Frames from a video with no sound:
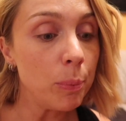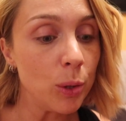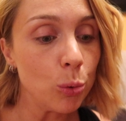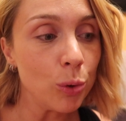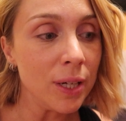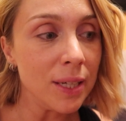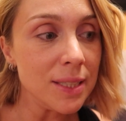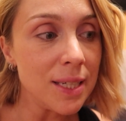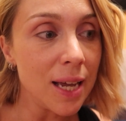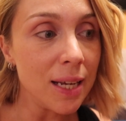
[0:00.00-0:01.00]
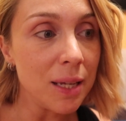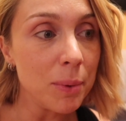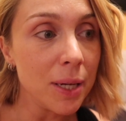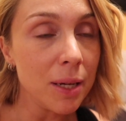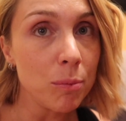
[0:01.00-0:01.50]
pero que ella le
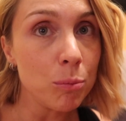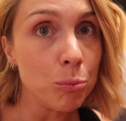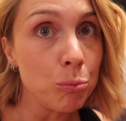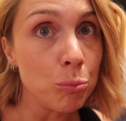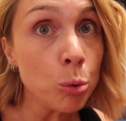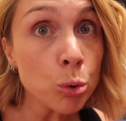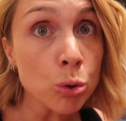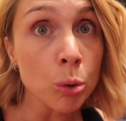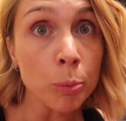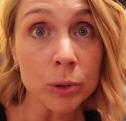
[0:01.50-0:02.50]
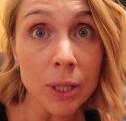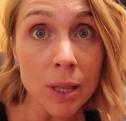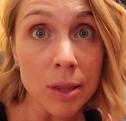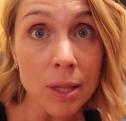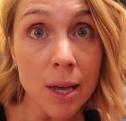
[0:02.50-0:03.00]
ve mucho
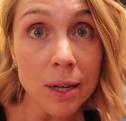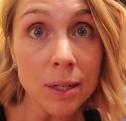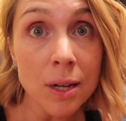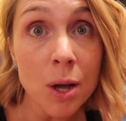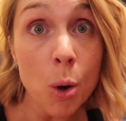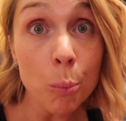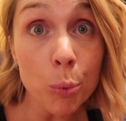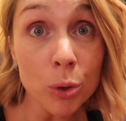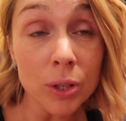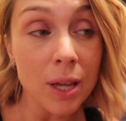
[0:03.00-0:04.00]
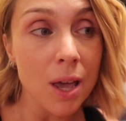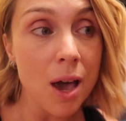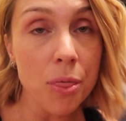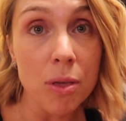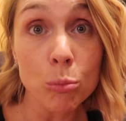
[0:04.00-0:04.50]
potencial porque
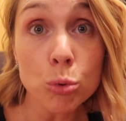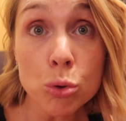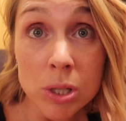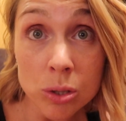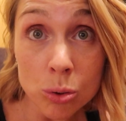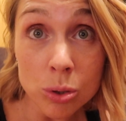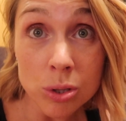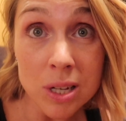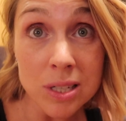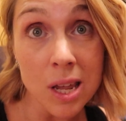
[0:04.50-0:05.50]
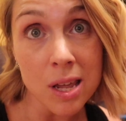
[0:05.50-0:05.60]
hace muchas cosas